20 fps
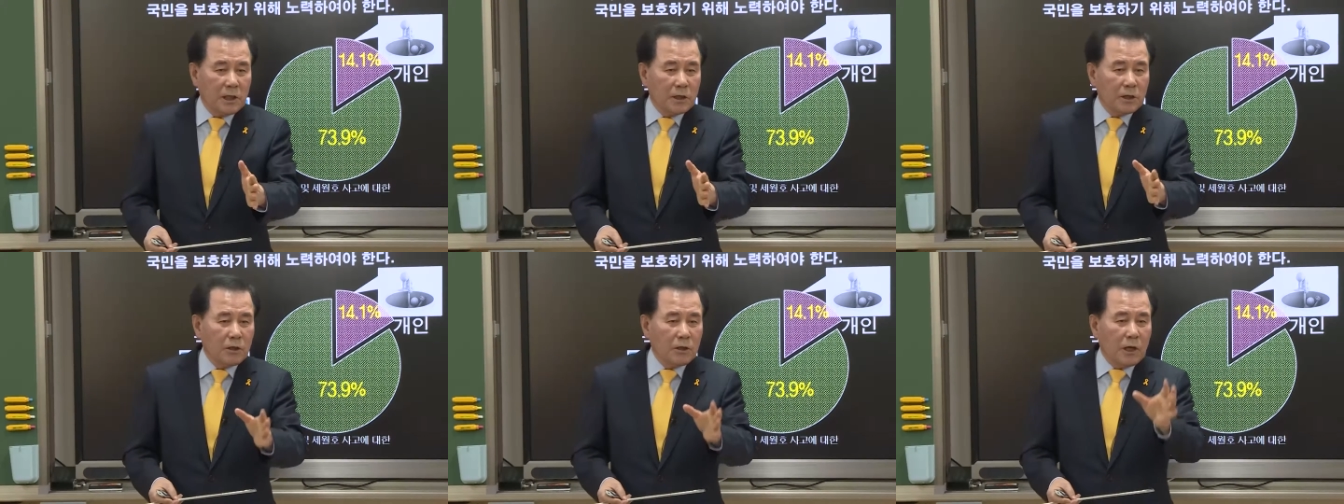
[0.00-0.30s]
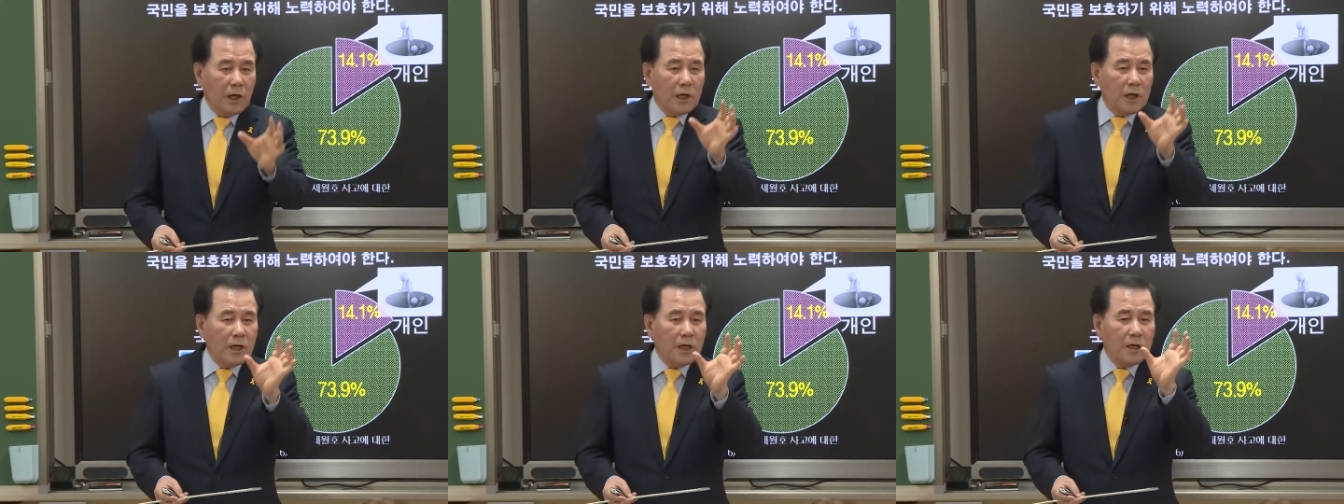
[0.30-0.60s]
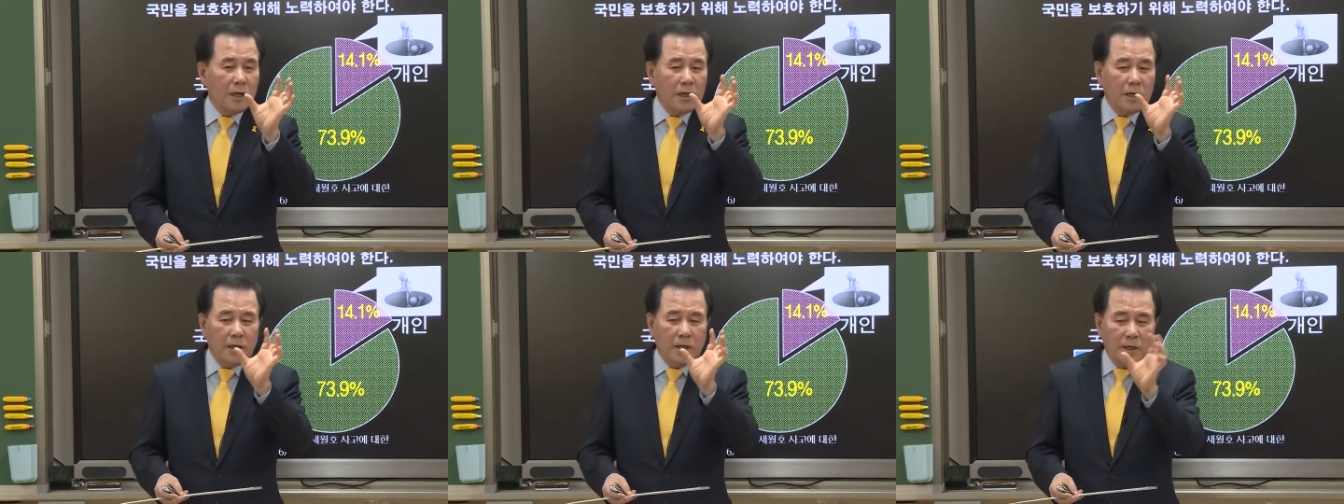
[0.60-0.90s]
이걸 아예
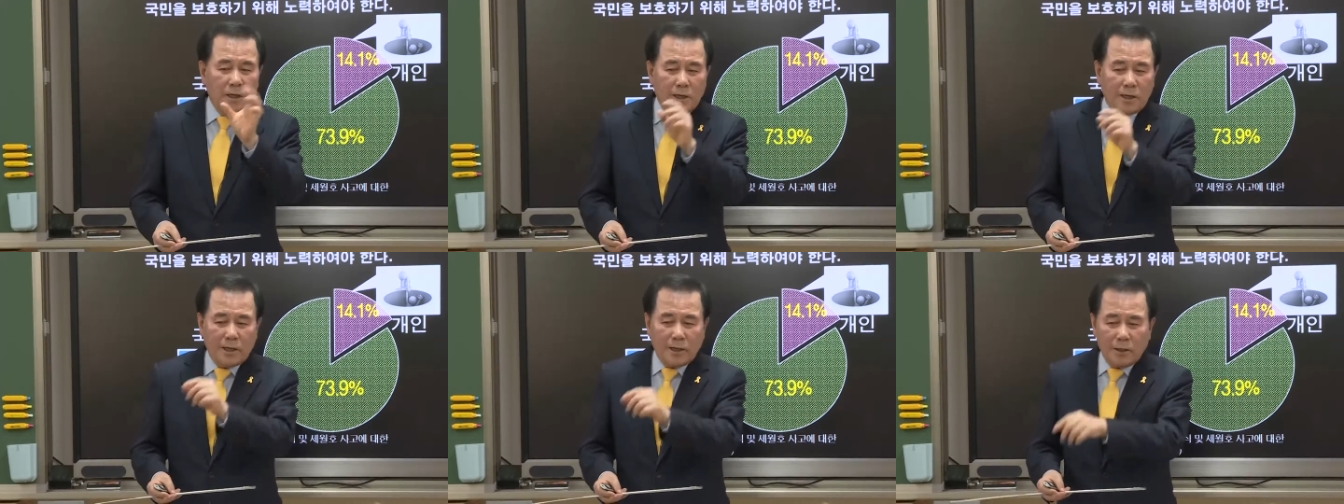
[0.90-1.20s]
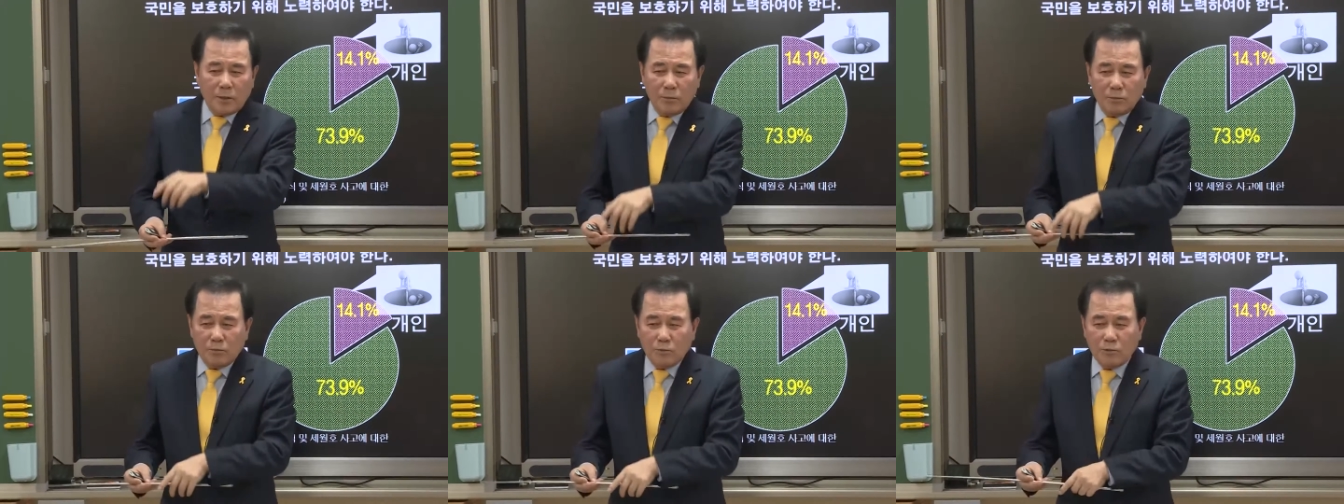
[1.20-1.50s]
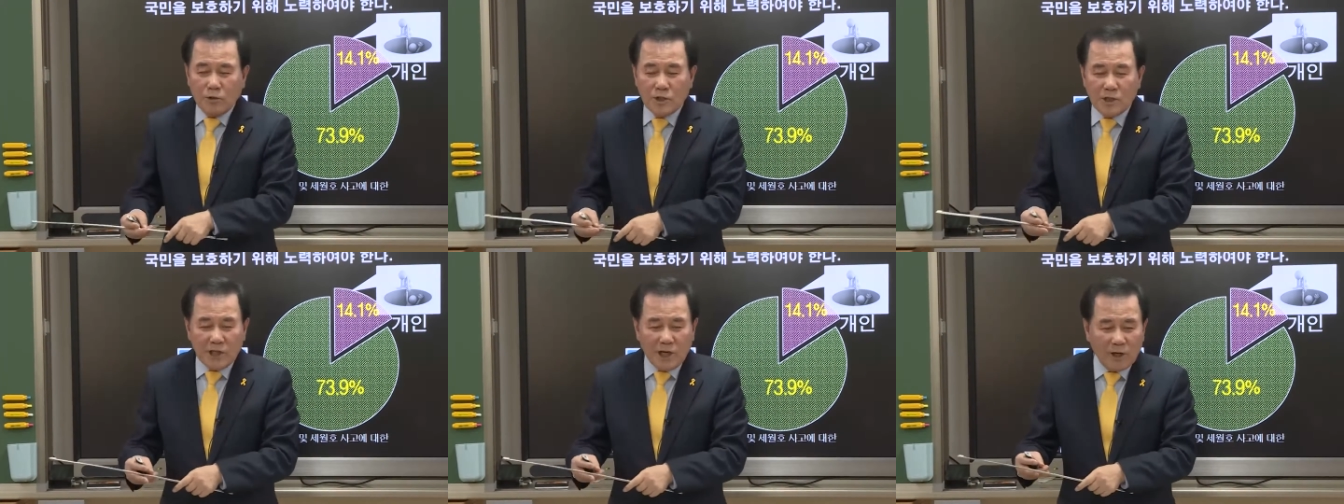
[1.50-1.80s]

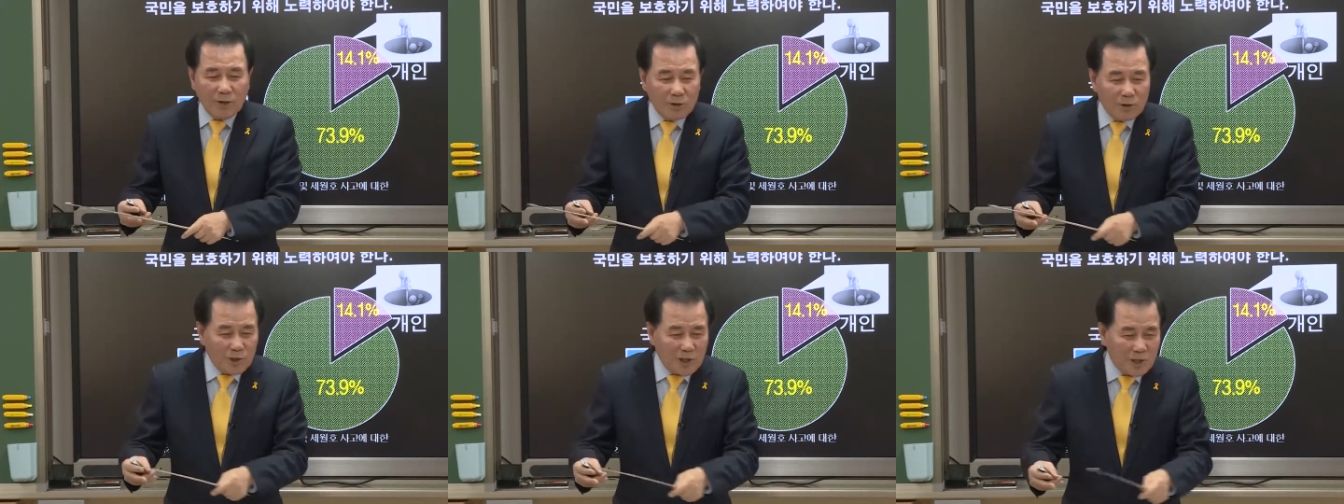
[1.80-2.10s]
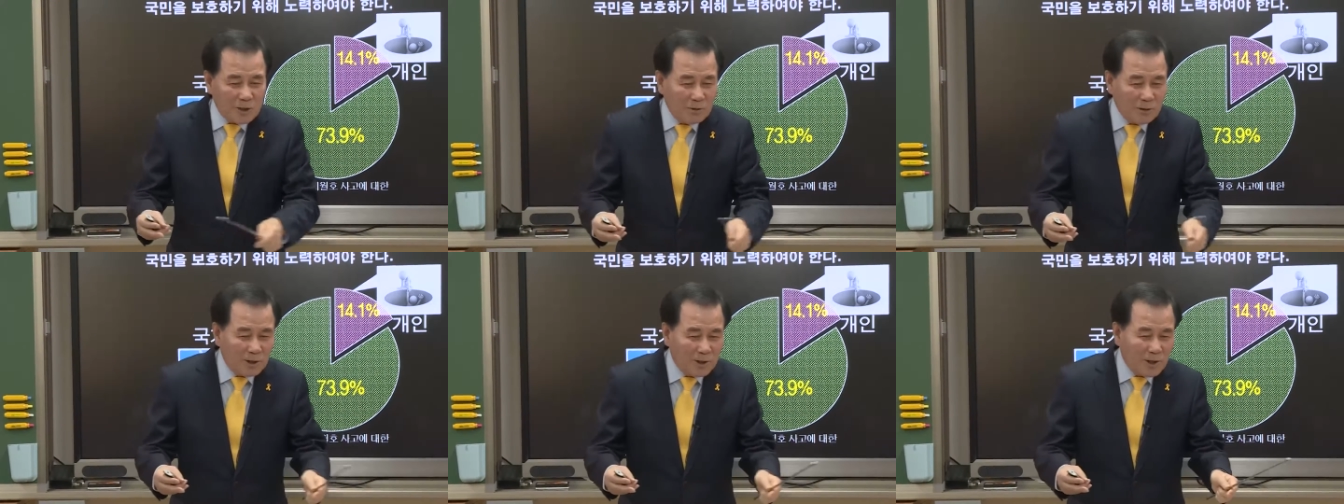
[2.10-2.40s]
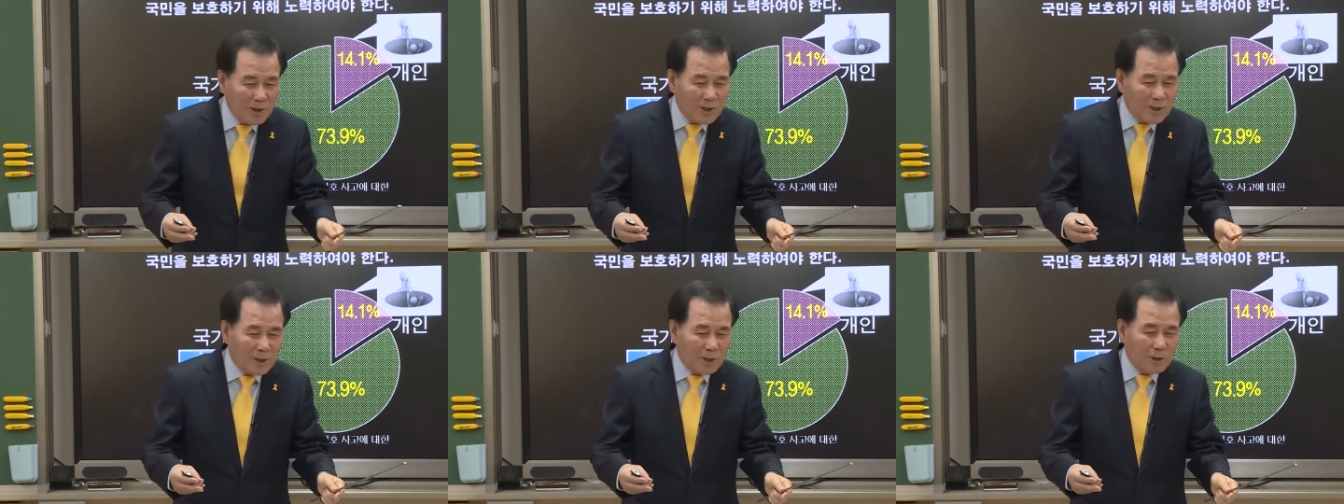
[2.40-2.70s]
문장으로
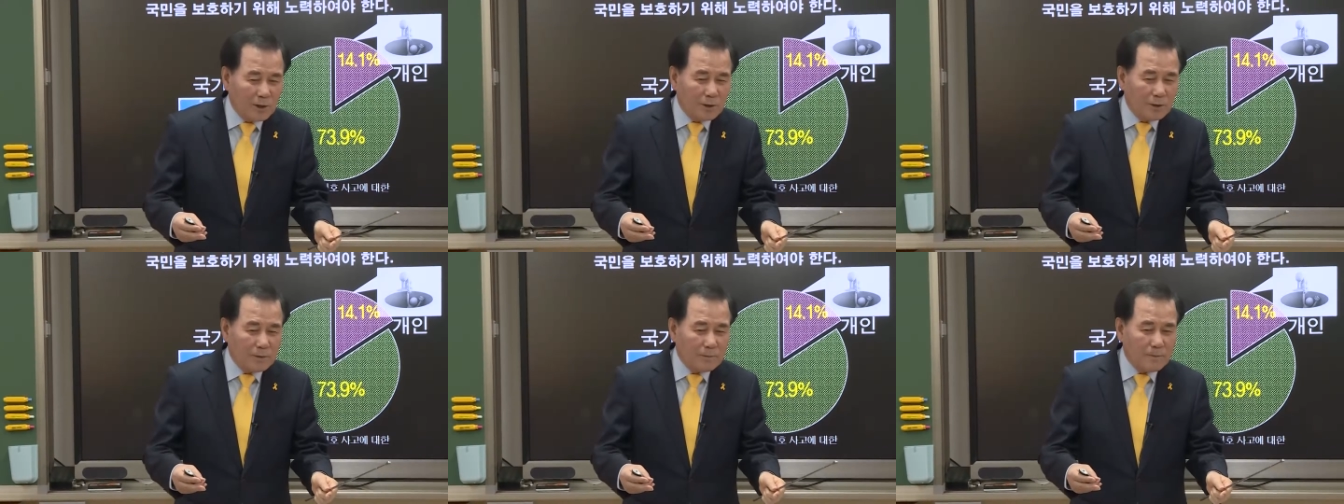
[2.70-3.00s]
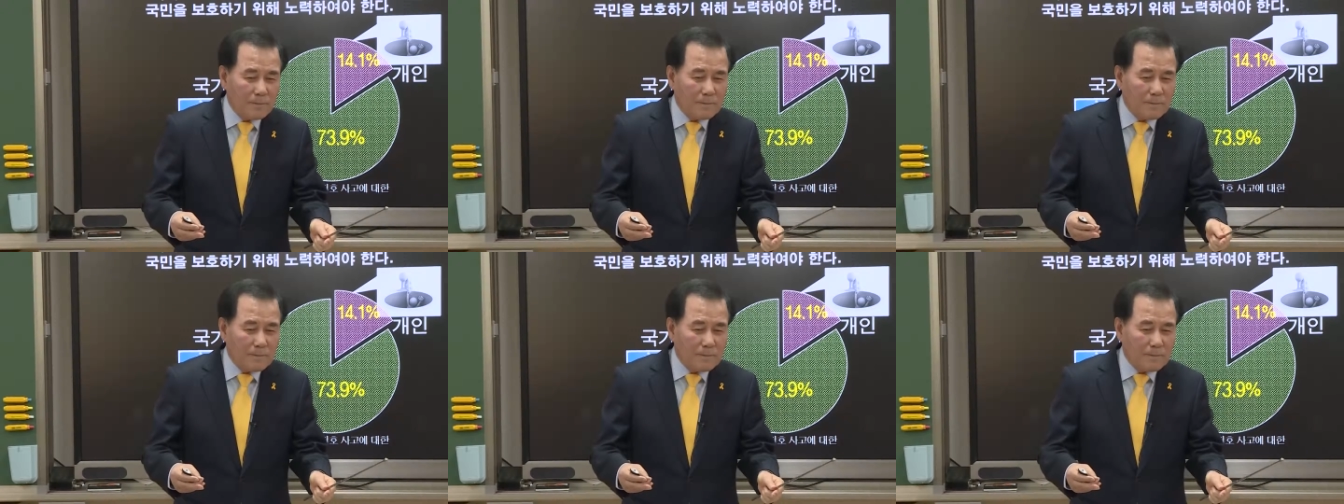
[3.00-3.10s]
집어넣었어요.